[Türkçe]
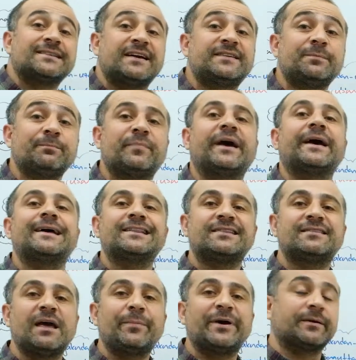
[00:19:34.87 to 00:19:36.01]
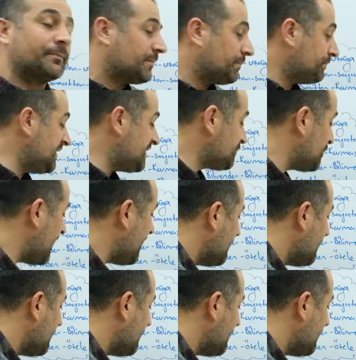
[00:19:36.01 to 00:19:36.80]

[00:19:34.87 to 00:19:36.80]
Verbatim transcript: dedim mi? Demedim. Biz buna